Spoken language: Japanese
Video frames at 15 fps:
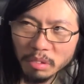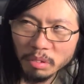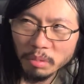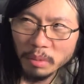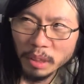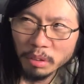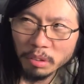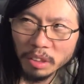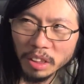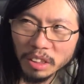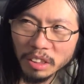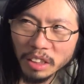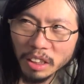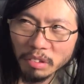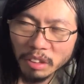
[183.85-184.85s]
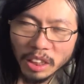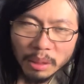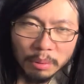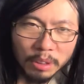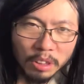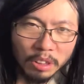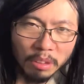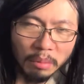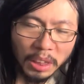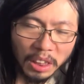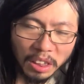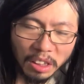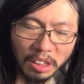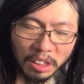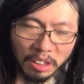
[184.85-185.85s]
その6月に怪物って映
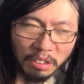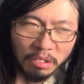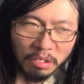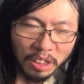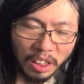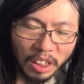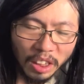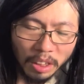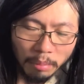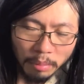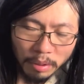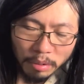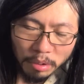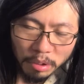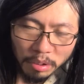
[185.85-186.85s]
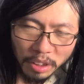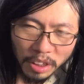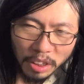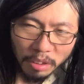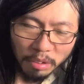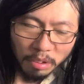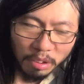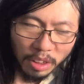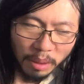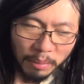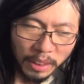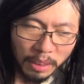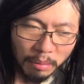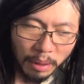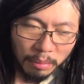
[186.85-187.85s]
画が出るんで、それのた
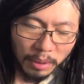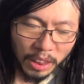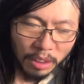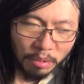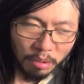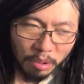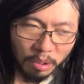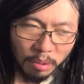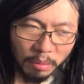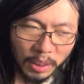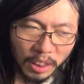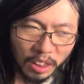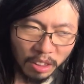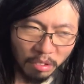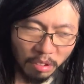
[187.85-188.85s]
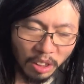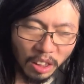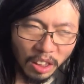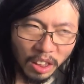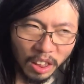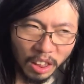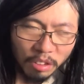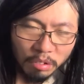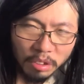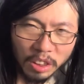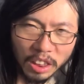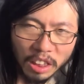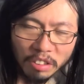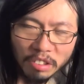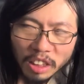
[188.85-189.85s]
めに見たということもあったりとか、あと
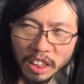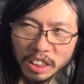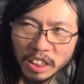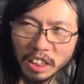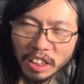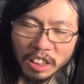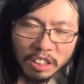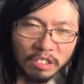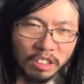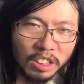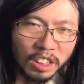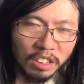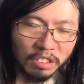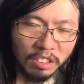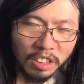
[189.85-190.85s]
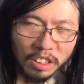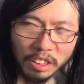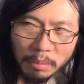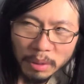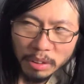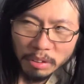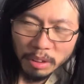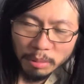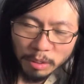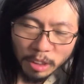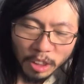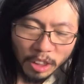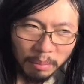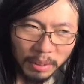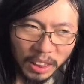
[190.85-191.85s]
逃げるは恥だが役に立つですね、それも
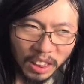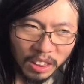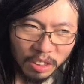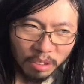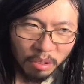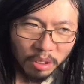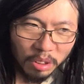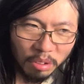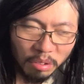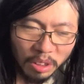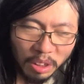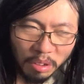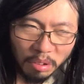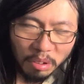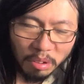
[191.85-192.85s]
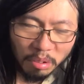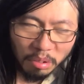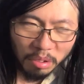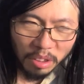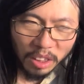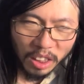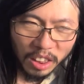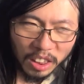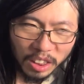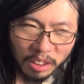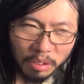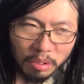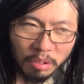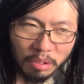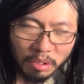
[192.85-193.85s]
みんながすごいって言ってるっていうことで、何が
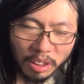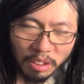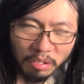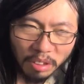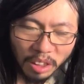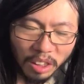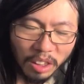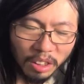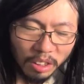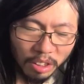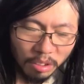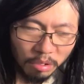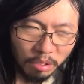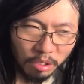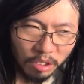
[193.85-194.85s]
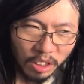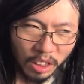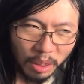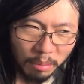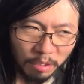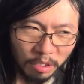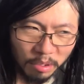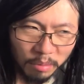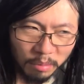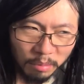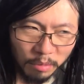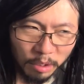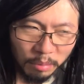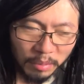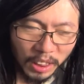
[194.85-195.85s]
すごいのかとか、そういったもの
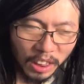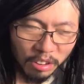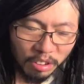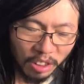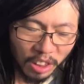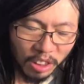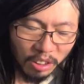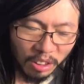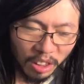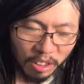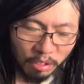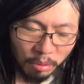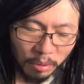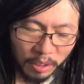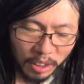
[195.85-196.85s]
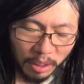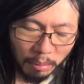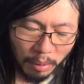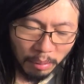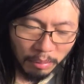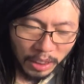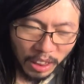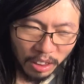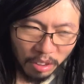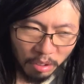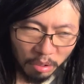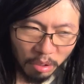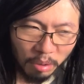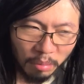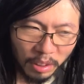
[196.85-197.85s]
も見ないといけないなと思って見たって
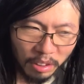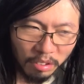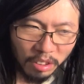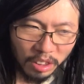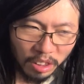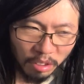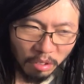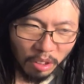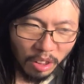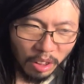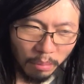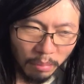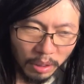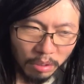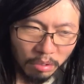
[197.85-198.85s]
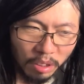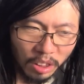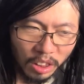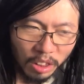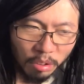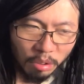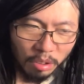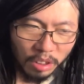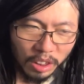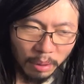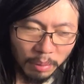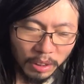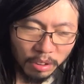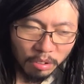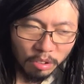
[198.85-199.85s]
いうこともあるんですけど、その中で特にやっ
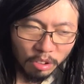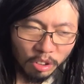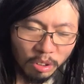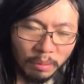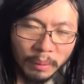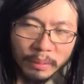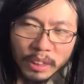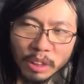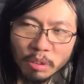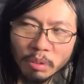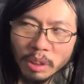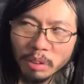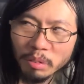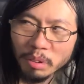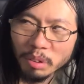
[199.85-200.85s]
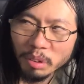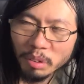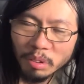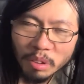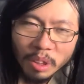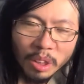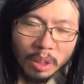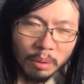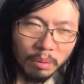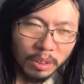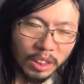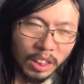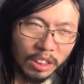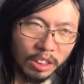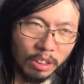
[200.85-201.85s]
ぱりその大豆田十和子と
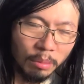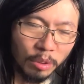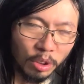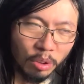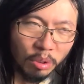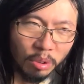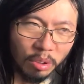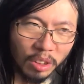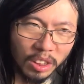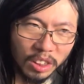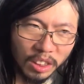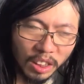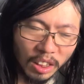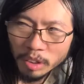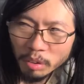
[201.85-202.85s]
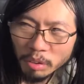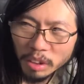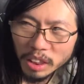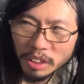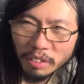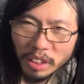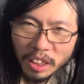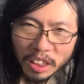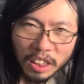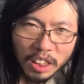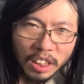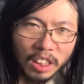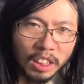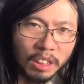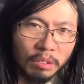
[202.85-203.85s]
3人の元夫ですね、この1話だけで
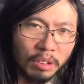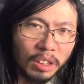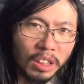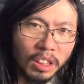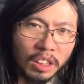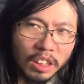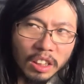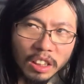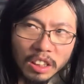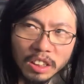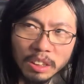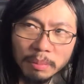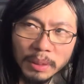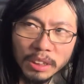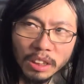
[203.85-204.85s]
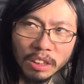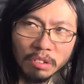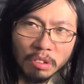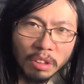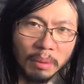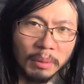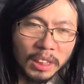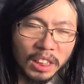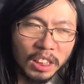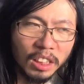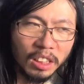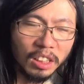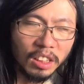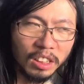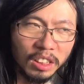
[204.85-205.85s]
良かったなって、スペシャルドラマ的
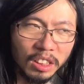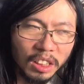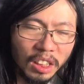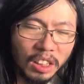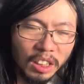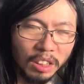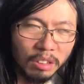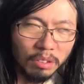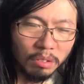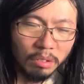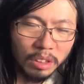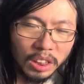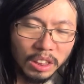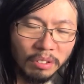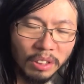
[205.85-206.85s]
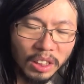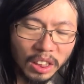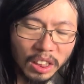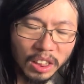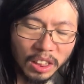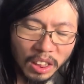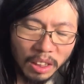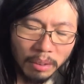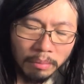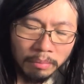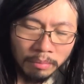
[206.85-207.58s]
な感じで、その1話だけで